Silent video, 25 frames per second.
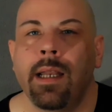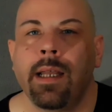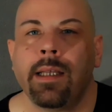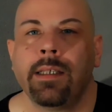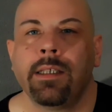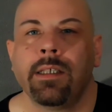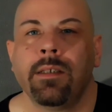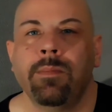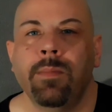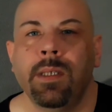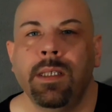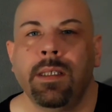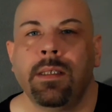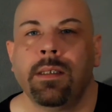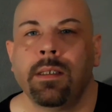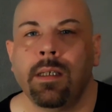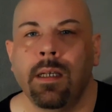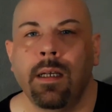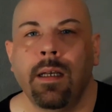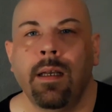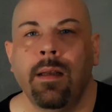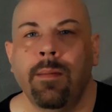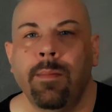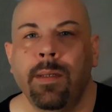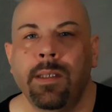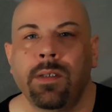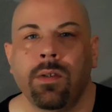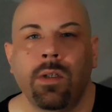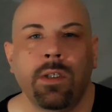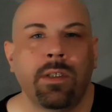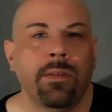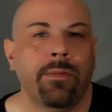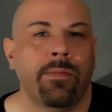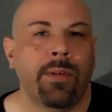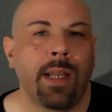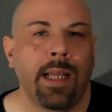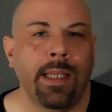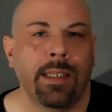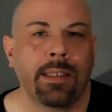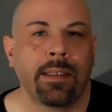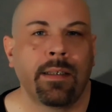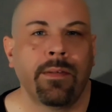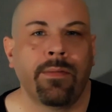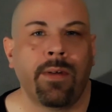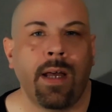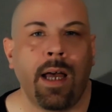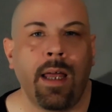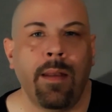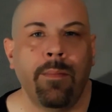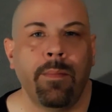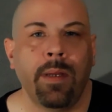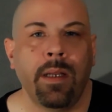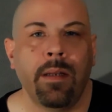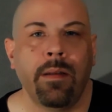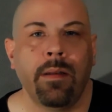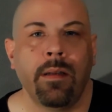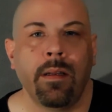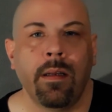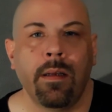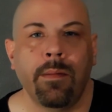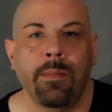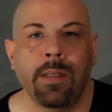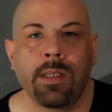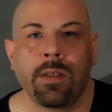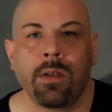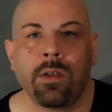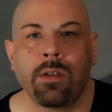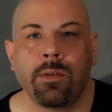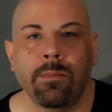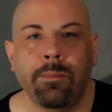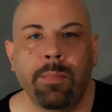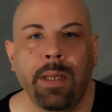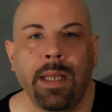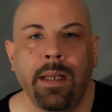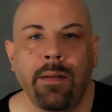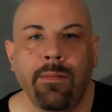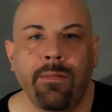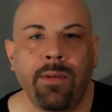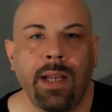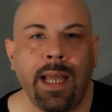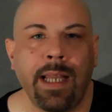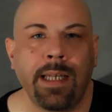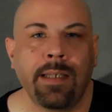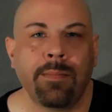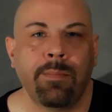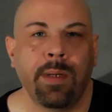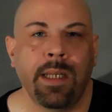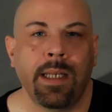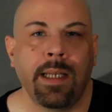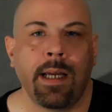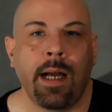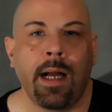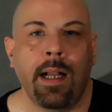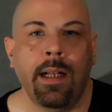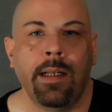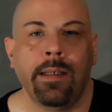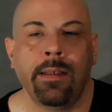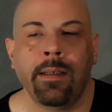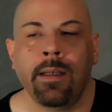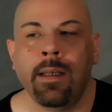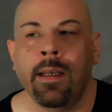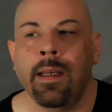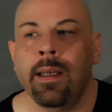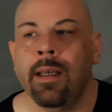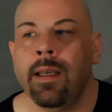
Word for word: dass ich mit, äh, mit solchen Flats gefahren bin, äh, mit solchen Pin-Flat-Pedalen.